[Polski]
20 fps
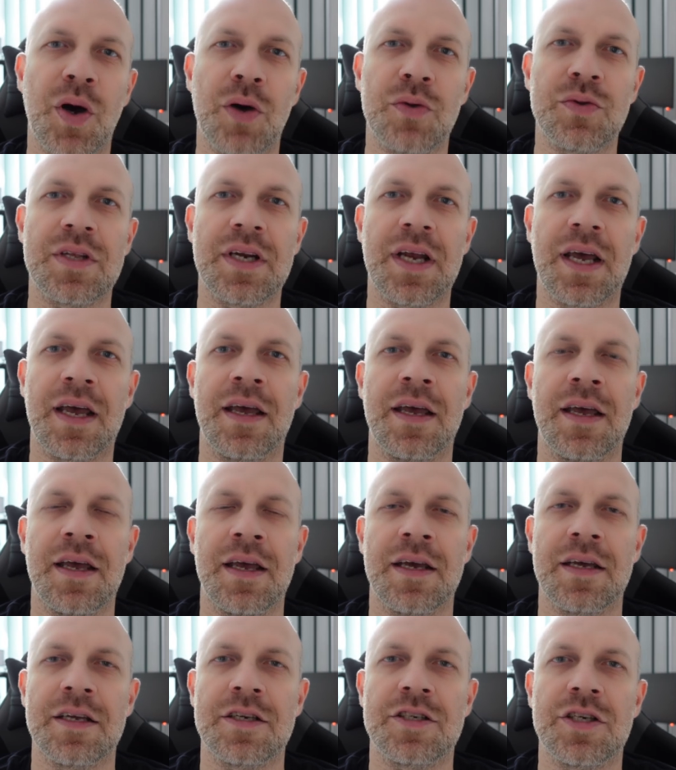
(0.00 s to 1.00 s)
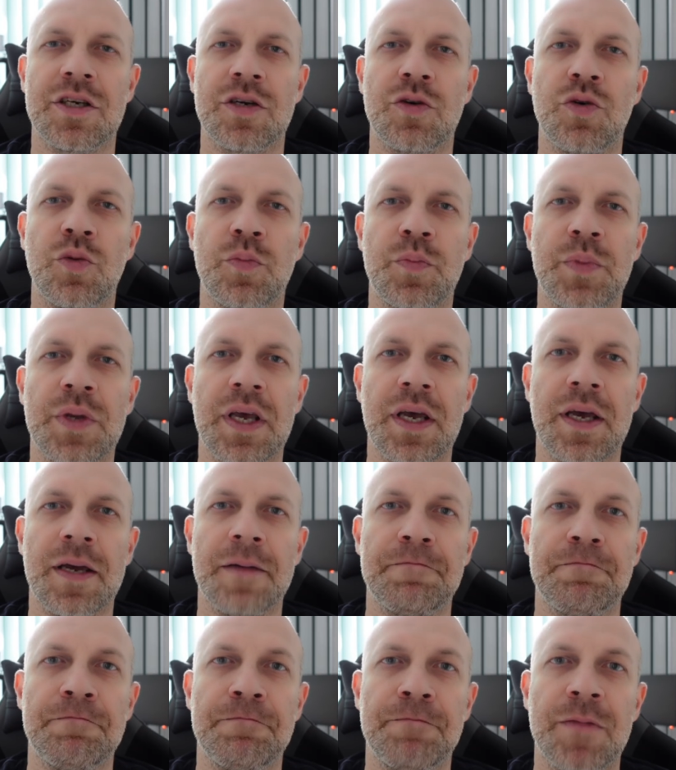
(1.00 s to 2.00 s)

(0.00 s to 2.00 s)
mądre, czy głupie.